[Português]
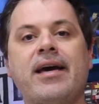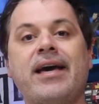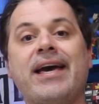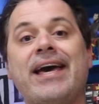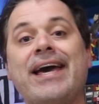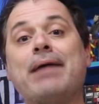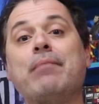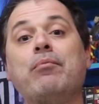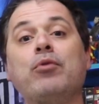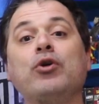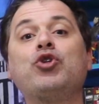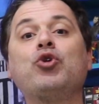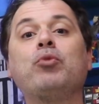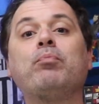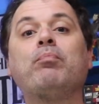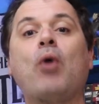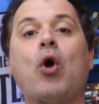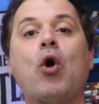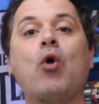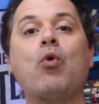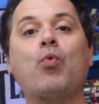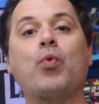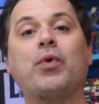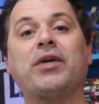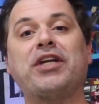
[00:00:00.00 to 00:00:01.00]
É muito
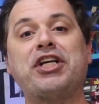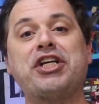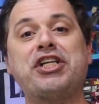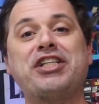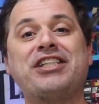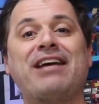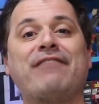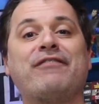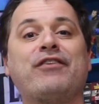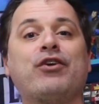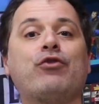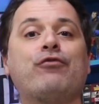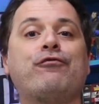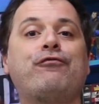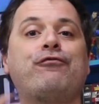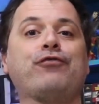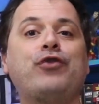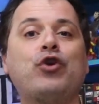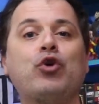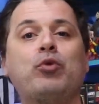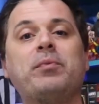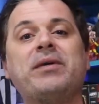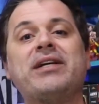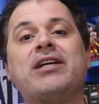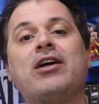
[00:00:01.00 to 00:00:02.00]
bom quando a gente está vendo um
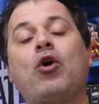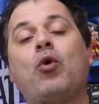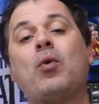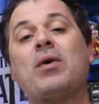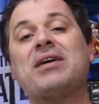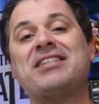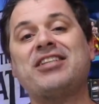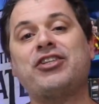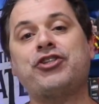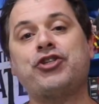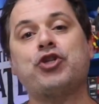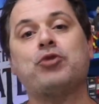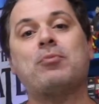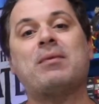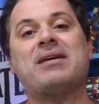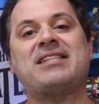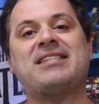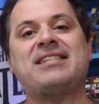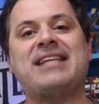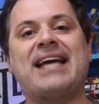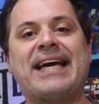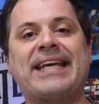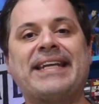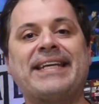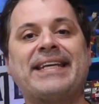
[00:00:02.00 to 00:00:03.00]
filme ou assistindo uma
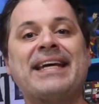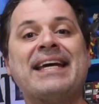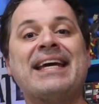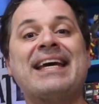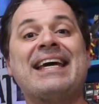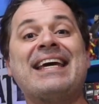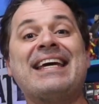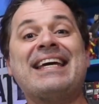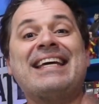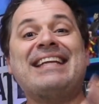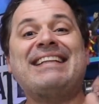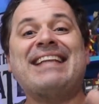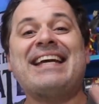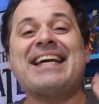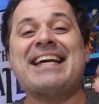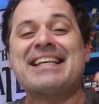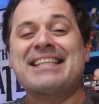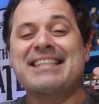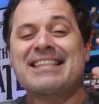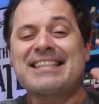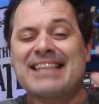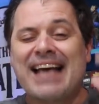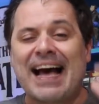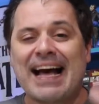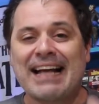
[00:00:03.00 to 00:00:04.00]
série e tem
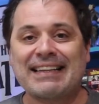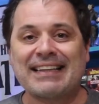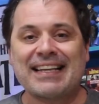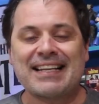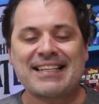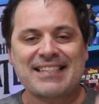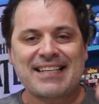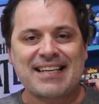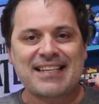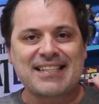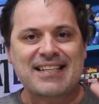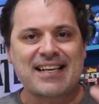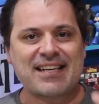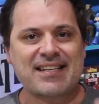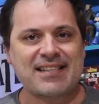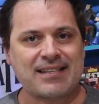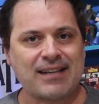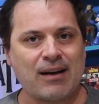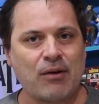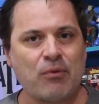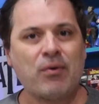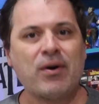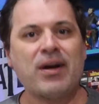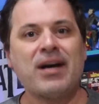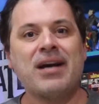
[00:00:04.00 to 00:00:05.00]
exata
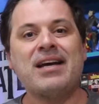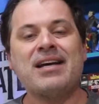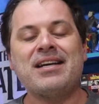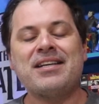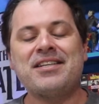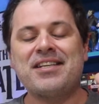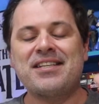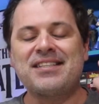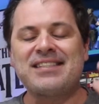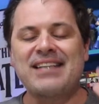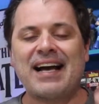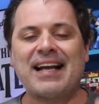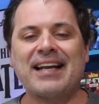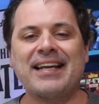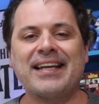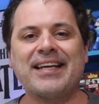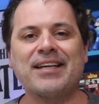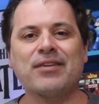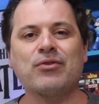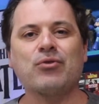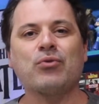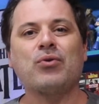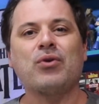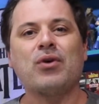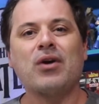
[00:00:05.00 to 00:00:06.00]
sensação de estar
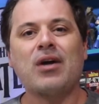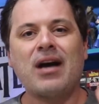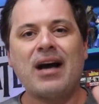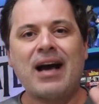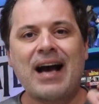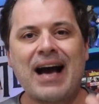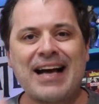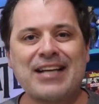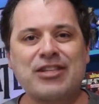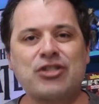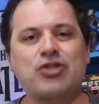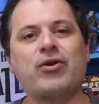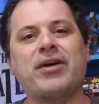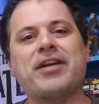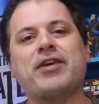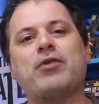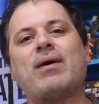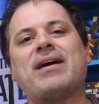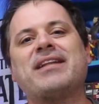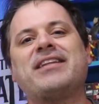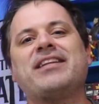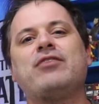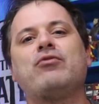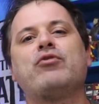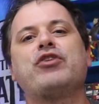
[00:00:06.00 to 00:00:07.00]
lendo a história em
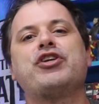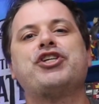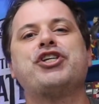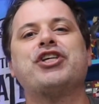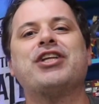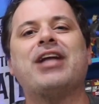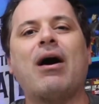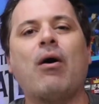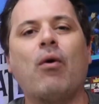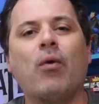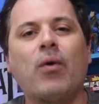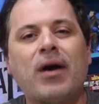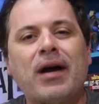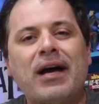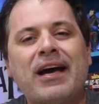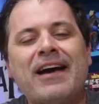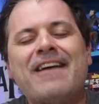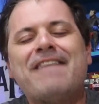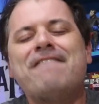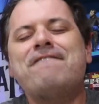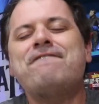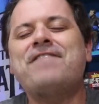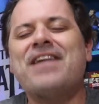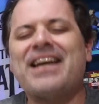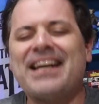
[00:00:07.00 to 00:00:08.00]
quadrinho original.
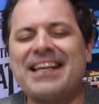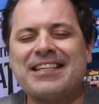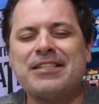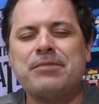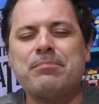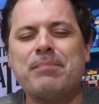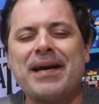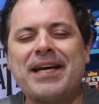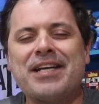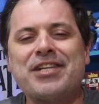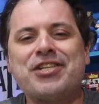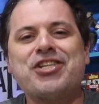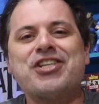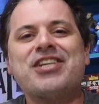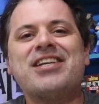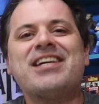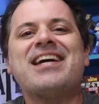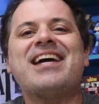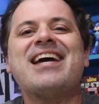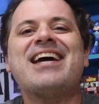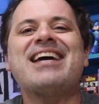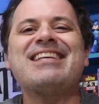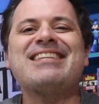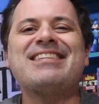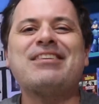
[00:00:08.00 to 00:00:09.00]
Felizmente,
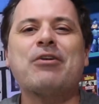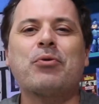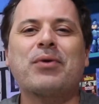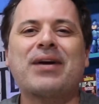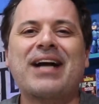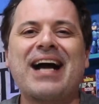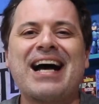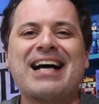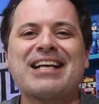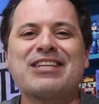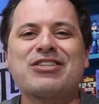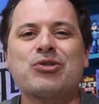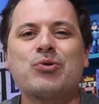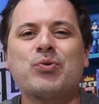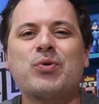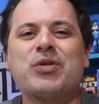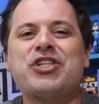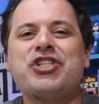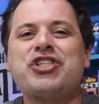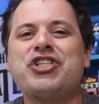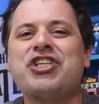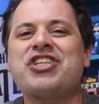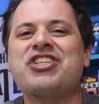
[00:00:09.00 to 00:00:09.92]
esse é o caso de